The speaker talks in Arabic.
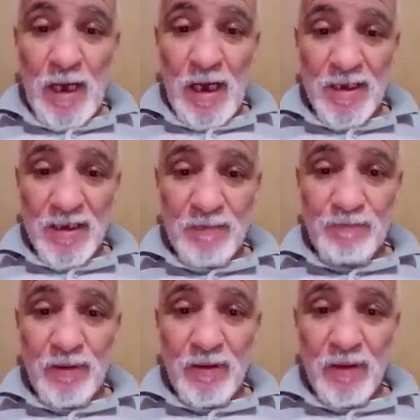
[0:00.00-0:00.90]
عن
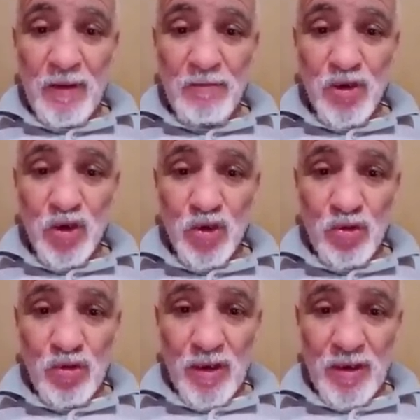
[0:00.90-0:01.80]
آه، باش
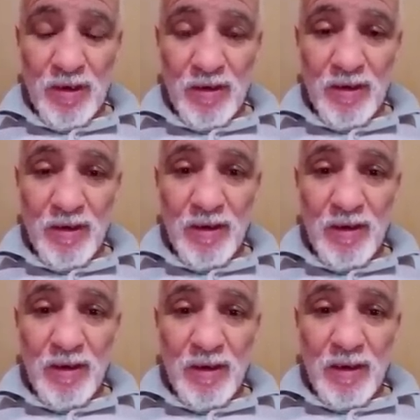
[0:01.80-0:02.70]
نقيم نفوسنا
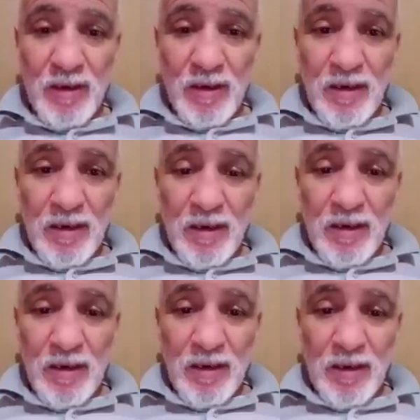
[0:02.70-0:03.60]
لانه
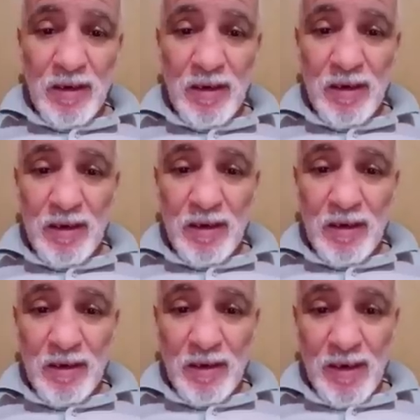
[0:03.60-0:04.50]
احنا ما نقي... احنا
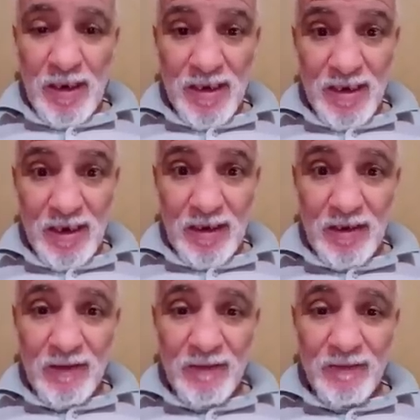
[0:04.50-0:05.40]
الا قيمنا
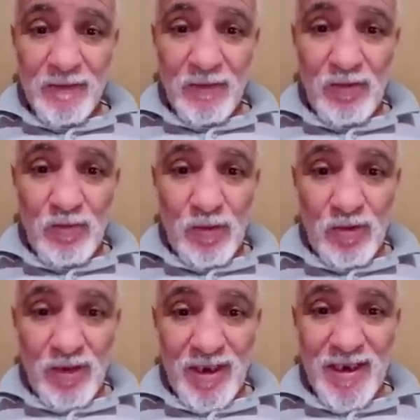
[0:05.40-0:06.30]
نفوسنا
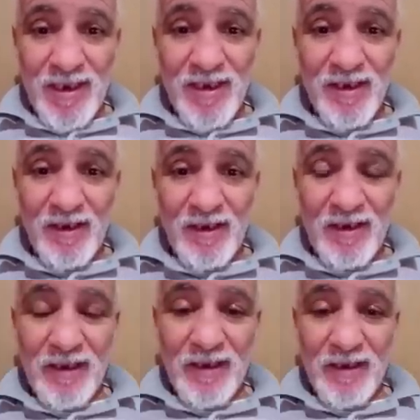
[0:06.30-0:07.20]
التقييم هذا يقدر يكون
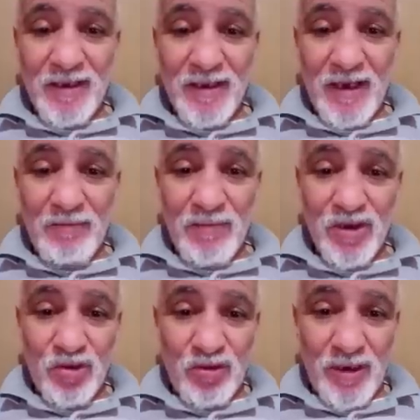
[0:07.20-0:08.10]
آه،
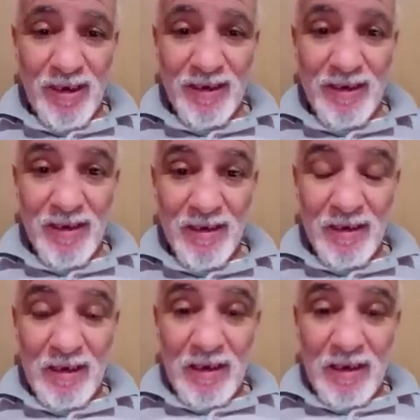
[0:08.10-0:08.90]
يعني آه، فيه